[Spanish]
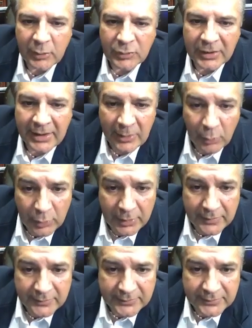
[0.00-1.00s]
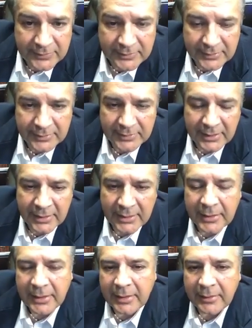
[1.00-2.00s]
los senadores
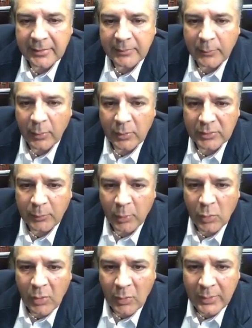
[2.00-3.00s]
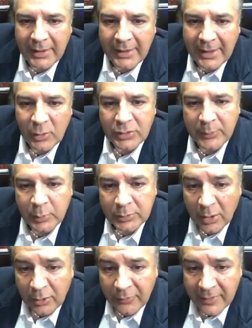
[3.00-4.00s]
de, por, Coahuila, a los
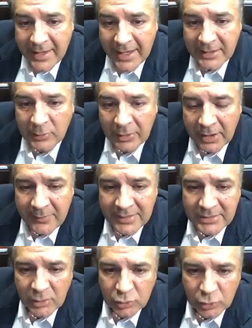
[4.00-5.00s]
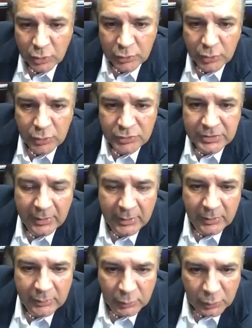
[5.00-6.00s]
diputados federales, no nada más de nosotros, de,
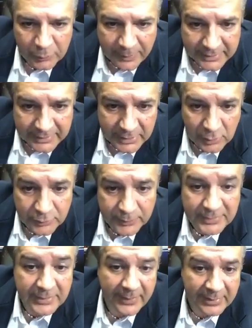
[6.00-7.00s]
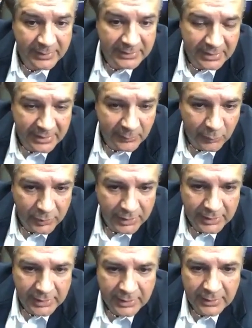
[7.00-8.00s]
de otros partidos, principalmente de
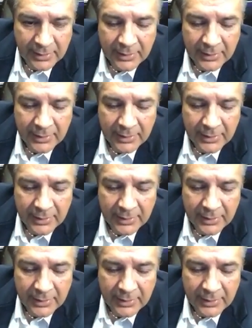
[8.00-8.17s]
Morena.